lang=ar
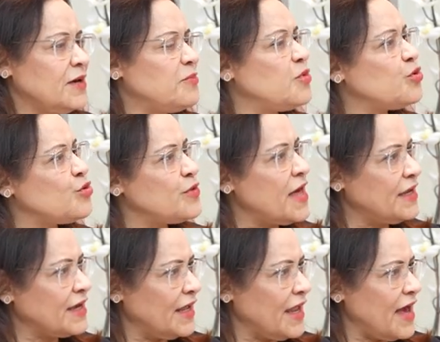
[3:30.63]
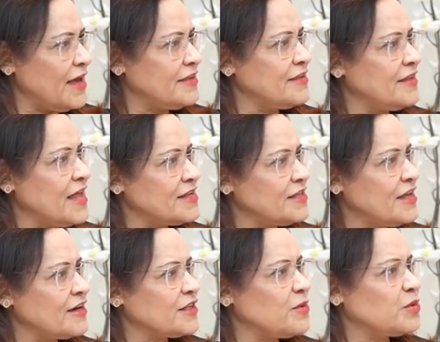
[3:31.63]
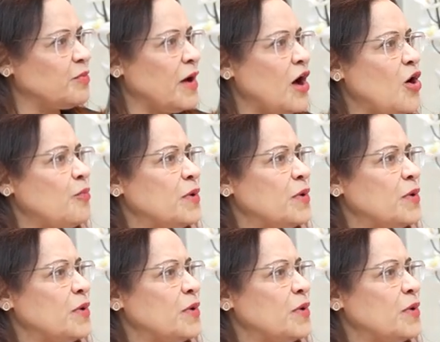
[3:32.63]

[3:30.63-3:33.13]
منذ ذلك العهد لازلنا نرتبط معاهم